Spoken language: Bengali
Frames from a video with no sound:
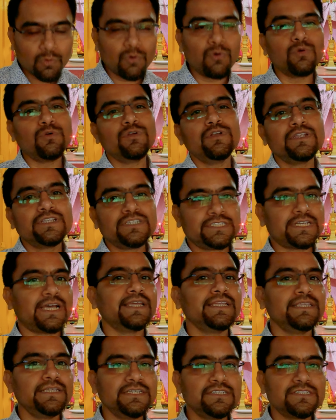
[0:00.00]
ওল্ড
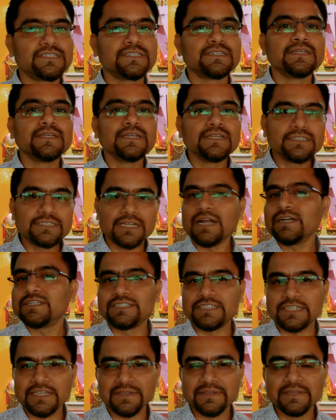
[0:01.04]
চাইনিজ
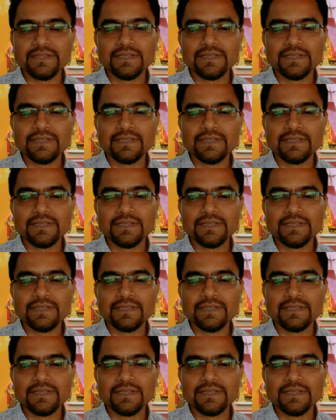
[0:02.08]
চার্চে